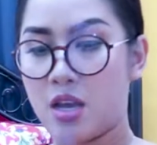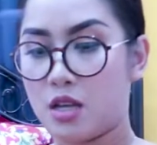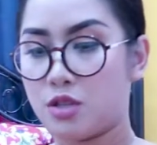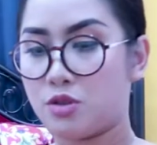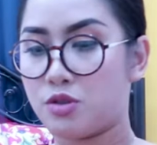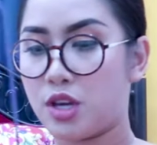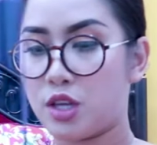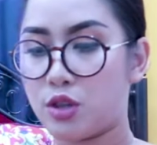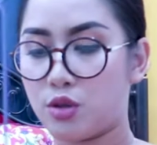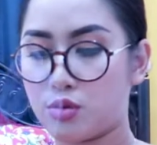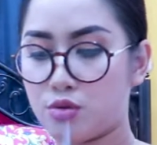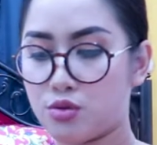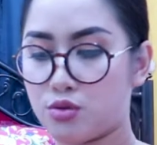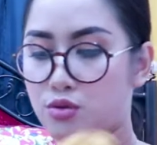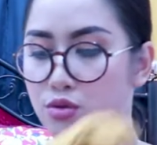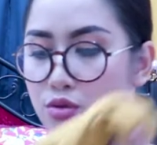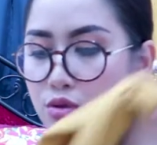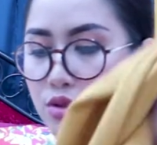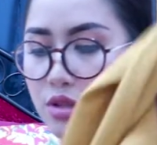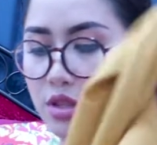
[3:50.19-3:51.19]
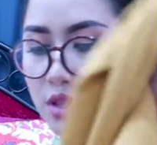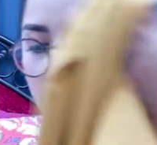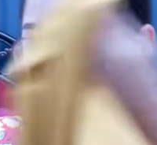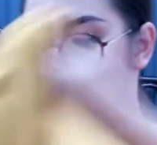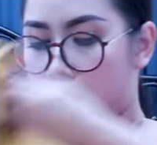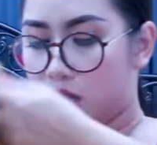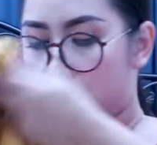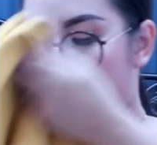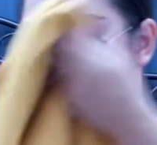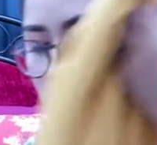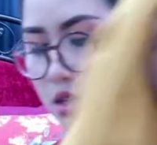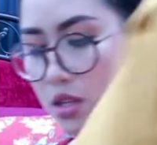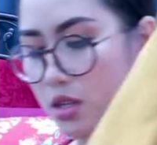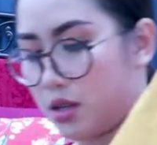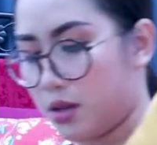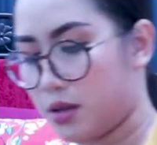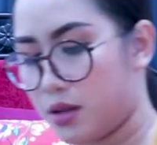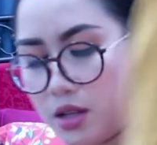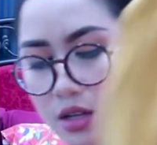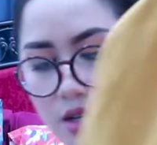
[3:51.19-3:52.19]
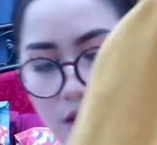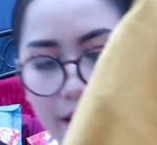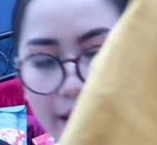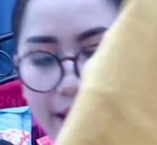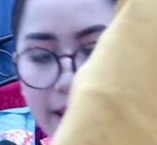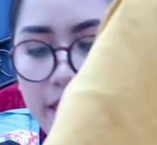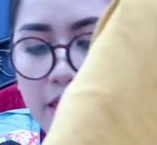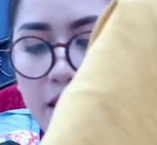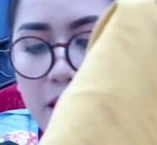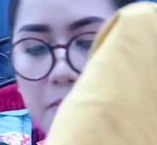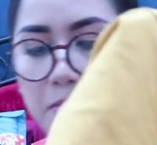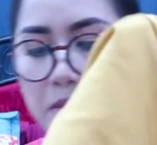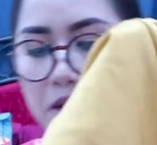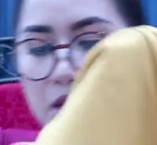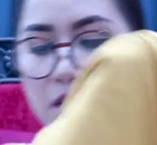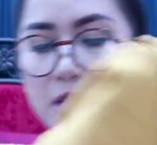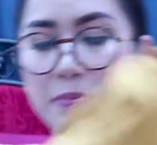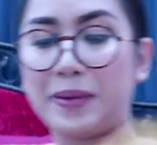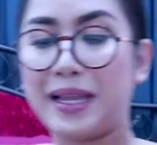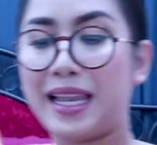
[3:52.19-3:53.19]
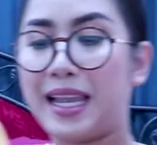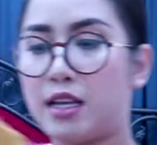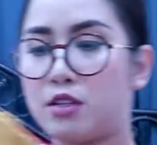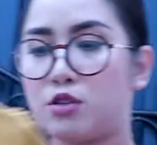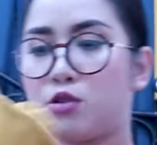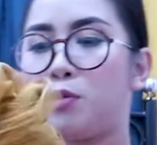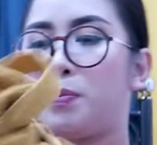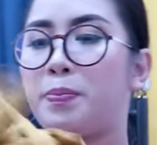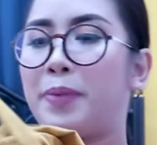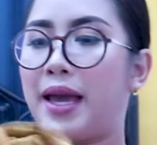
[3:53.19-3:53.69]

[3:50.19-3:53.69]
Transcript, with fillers: So, ito, susunod na item is palaso